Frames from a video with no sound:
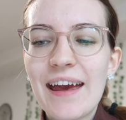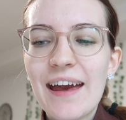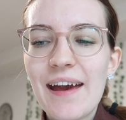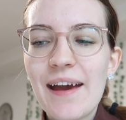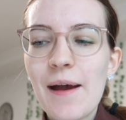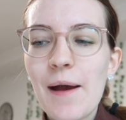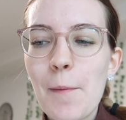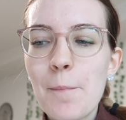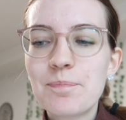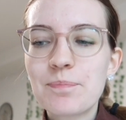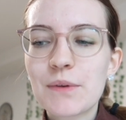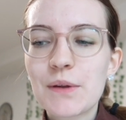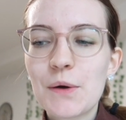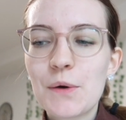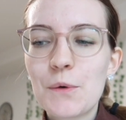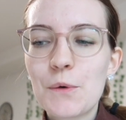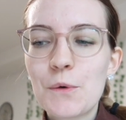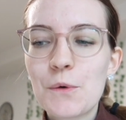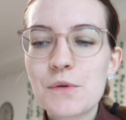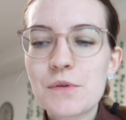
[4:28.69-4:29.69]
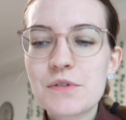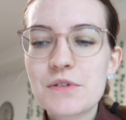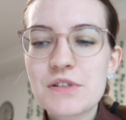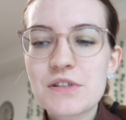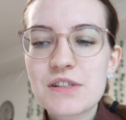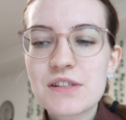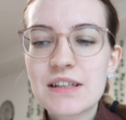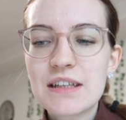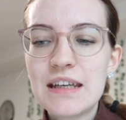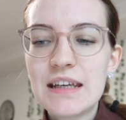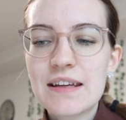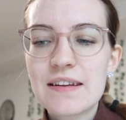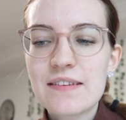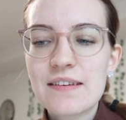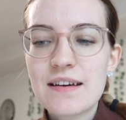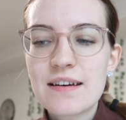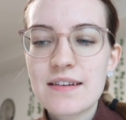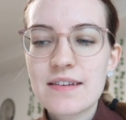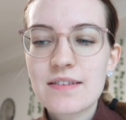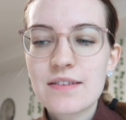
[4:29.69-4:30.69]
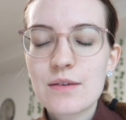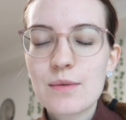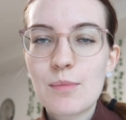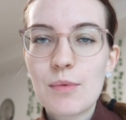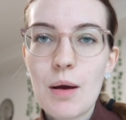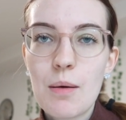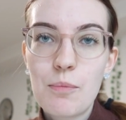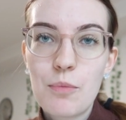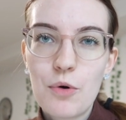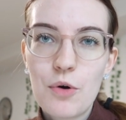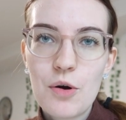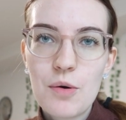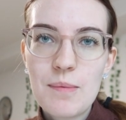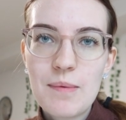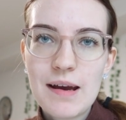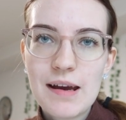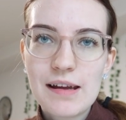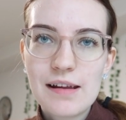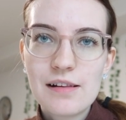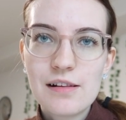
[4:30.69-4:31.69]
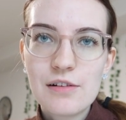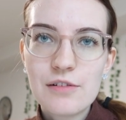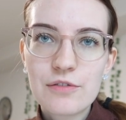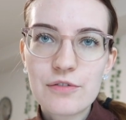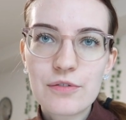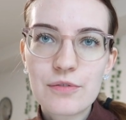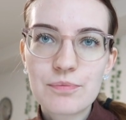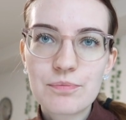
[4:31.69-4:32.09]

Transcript: Ähm, und gehe jetzt erst zum Labor um 11.